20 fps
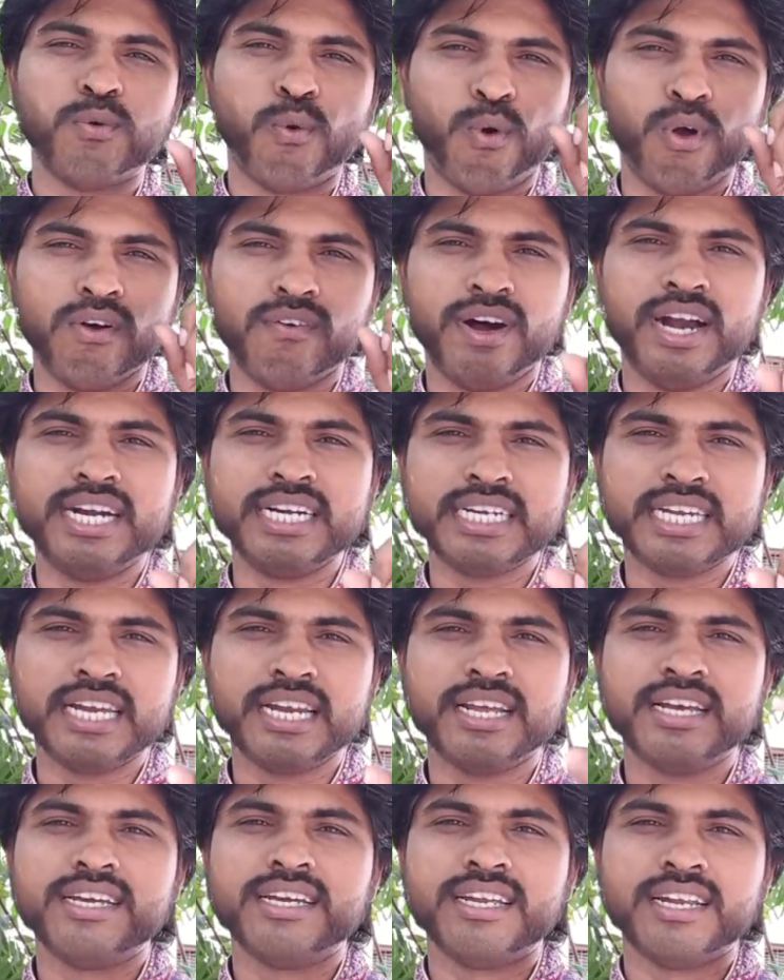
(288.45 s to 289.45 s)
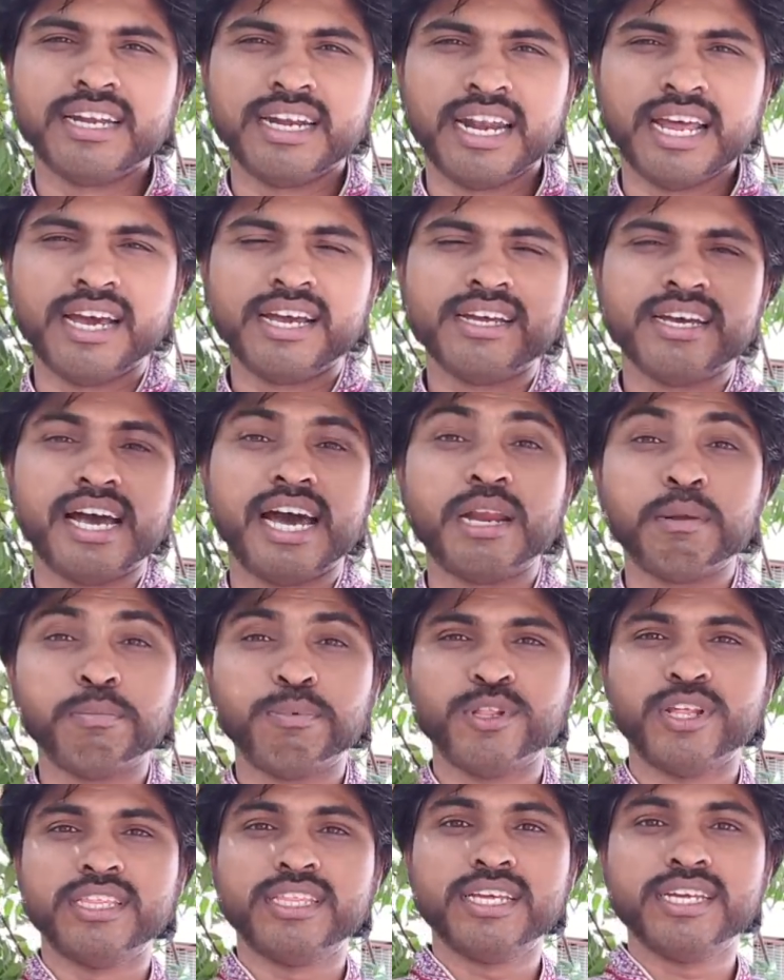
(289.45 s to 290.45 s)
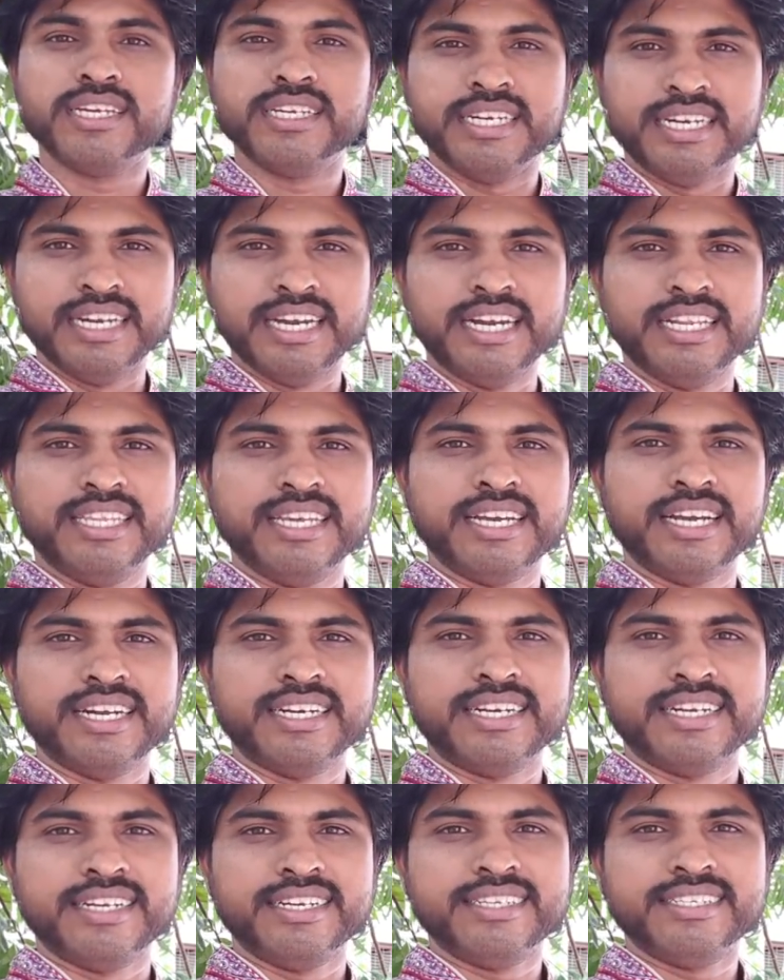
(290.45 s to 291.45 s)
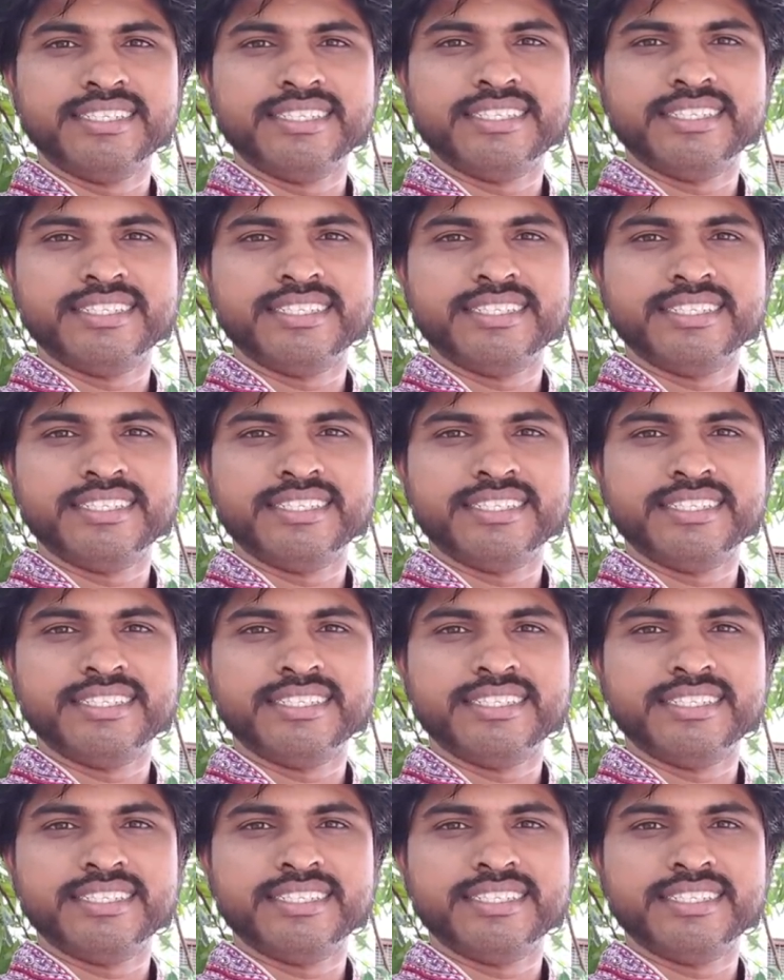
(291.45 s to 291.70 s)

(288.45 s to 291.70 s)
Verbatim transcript: உங்கள் வாழ்க்கையில் நான் அற்புதத்தை நிகழ்த்தி காட்டுறேன்